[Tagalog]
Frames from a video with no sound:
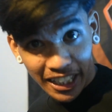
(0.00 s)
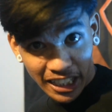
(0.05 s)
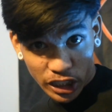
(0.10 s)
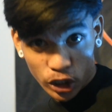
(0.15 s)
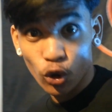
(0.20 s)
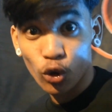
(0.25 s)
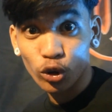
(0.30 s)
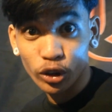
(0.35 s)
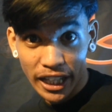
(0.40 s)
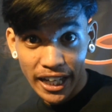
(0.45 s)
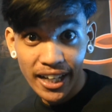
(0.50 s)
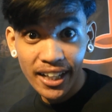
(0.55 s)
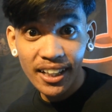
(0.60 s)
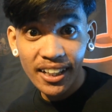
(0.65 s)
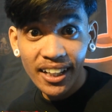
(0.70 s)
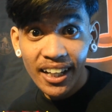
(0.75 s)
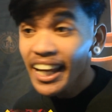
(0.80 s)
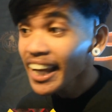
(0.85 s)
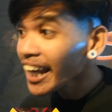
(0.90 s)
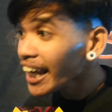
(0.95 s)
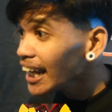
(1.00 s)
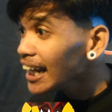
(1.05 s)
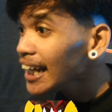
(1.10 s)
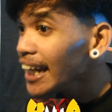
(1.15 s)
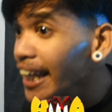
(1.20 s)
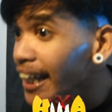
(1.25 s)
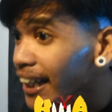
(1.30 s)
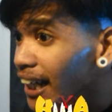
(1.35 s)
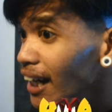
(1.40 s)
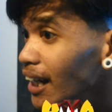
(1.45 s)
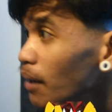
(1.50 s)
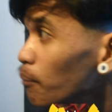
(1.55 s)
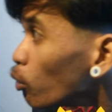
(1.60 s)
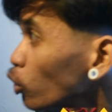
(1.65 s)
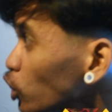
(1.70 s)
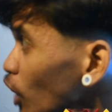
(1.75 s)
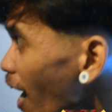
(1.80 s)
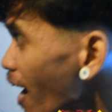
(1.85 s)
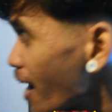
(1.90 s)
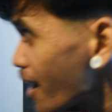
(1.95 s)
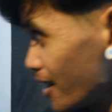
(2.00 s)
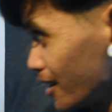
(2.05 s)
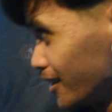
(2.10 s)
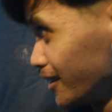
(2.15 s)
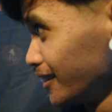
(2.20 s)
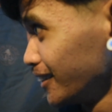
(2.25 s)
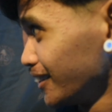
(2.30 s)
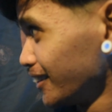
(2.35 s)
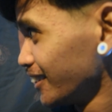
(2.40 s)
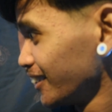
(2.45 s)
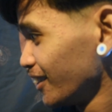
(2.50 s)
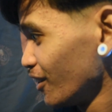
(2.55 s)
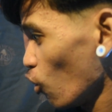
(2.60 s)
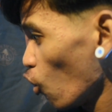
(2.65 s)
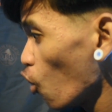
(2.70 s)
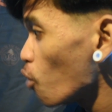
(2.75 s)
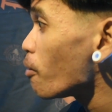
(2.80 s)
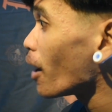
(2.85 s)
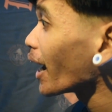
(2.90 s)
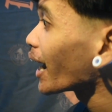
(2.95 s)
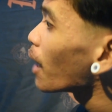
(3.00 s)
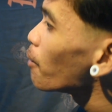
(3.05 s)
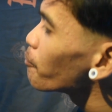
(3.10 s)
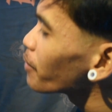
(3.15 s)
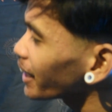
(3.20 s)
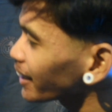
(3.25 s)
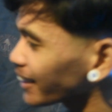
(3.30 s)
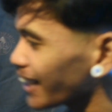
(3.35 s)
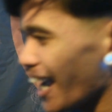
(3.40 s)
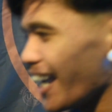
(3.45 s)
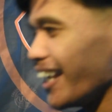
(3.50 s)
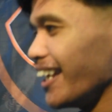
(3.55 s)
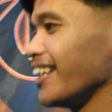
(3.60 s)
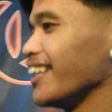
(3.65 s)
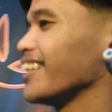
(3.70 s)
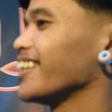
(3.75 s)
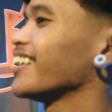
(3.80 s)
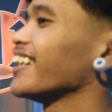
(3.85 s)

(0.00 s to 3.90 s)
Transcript: gishorting. Illegal na butang. O manggamitay,